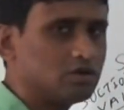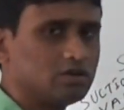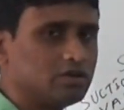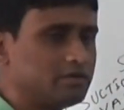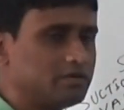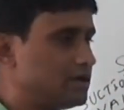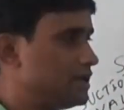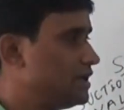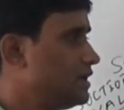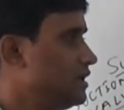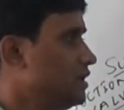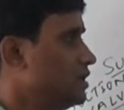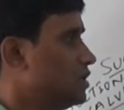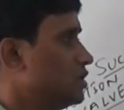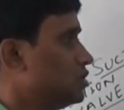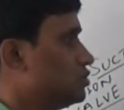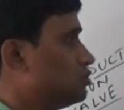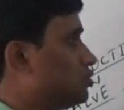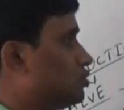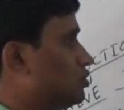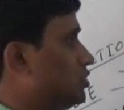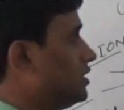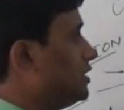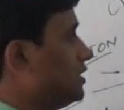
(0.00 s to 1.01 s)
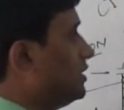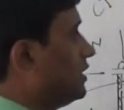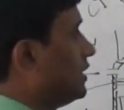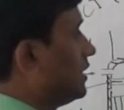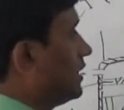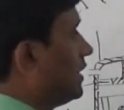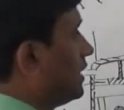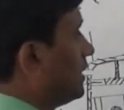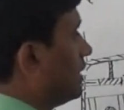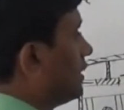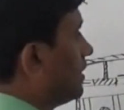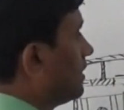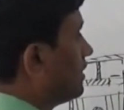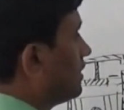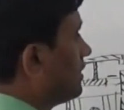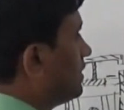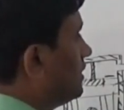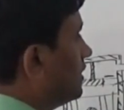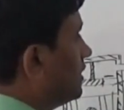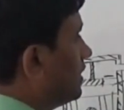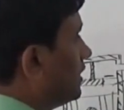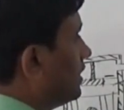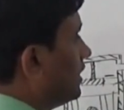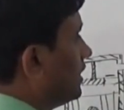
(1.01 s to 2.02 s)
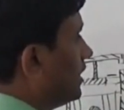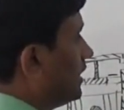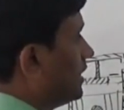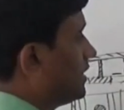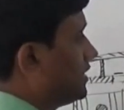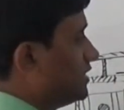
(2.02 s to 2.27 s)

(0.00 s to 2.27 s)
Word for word: হতে পারে যদি এই